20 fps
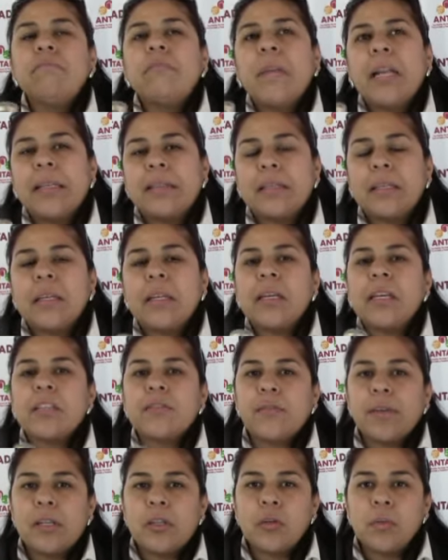La técnica
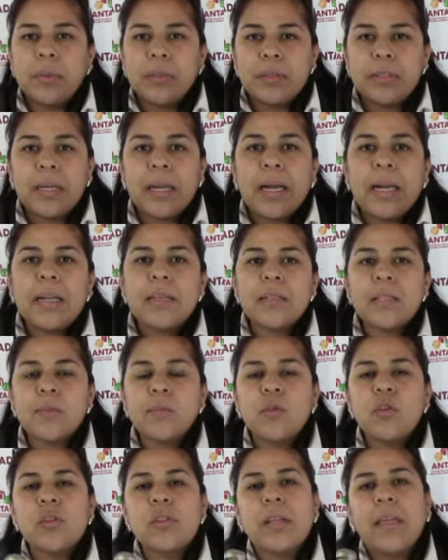es falso vitral,
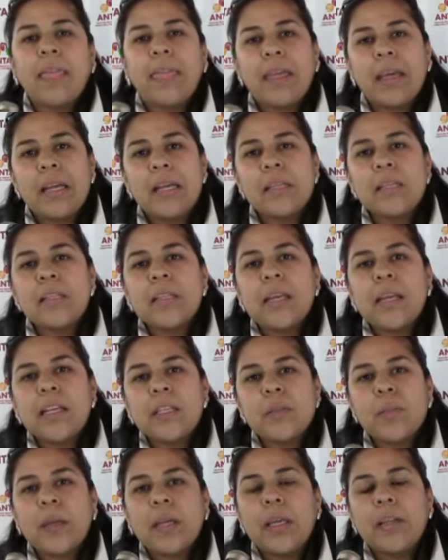hacemos desde
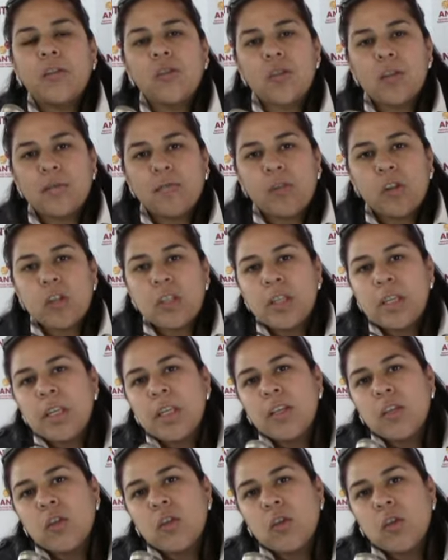espejitos de
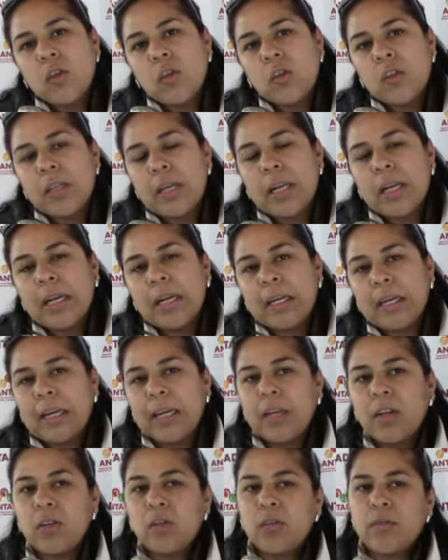bolsillo,
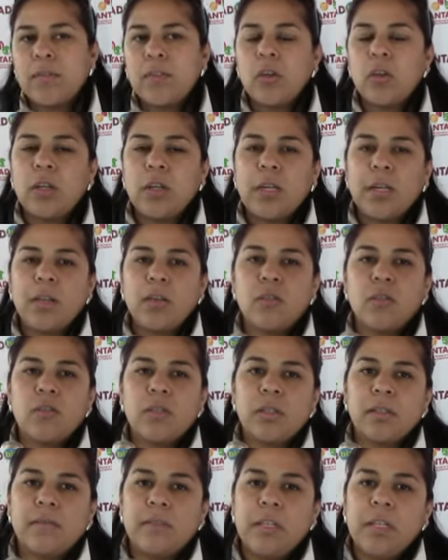salajeros, floreros,
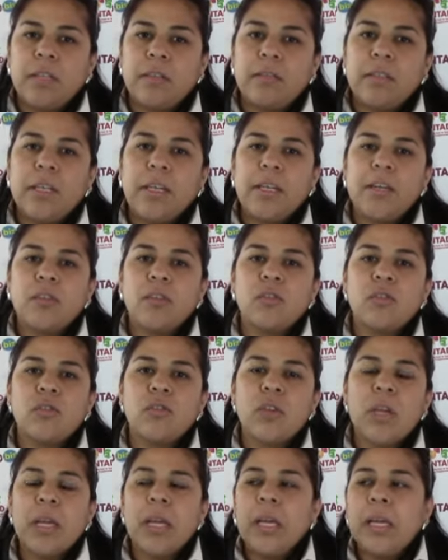
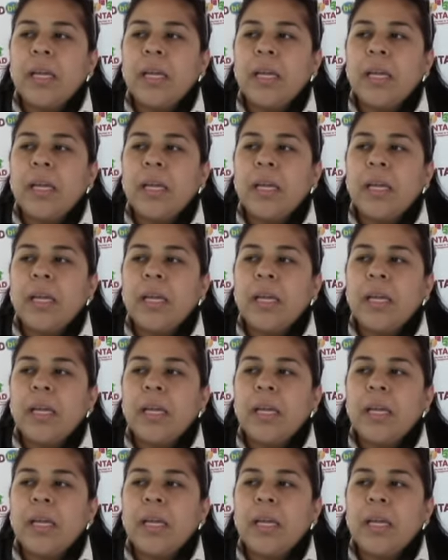servilleteros.